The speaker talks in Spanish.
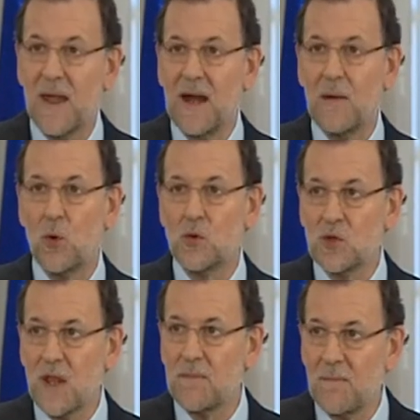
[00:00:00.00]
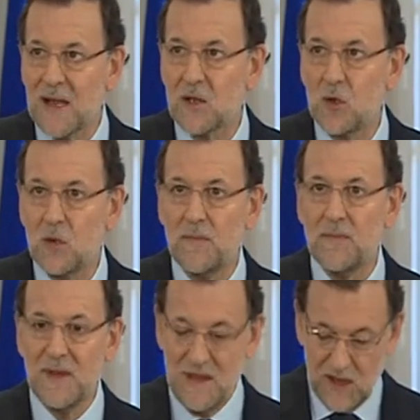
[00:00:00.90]
la voluntad de
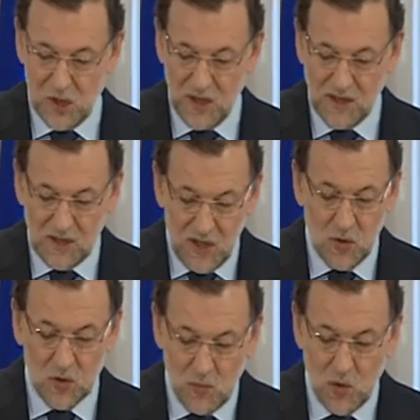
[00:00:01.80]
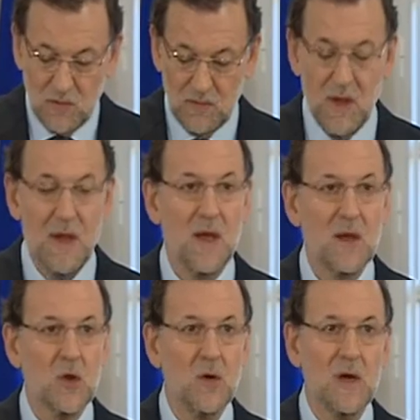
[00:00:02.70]
pacto y el sentido común
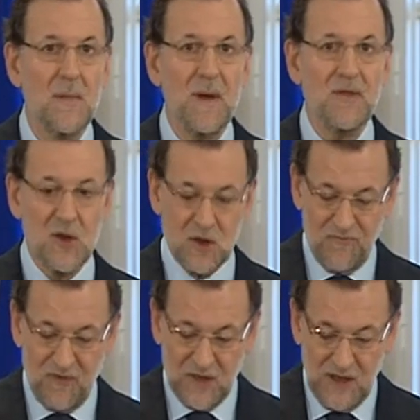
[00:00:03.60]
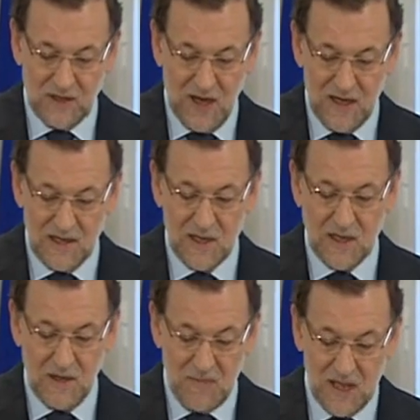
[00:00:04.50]
son capaces de facilitar el
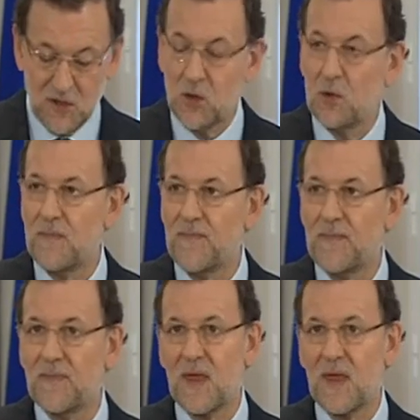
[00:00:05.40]
entendimiento,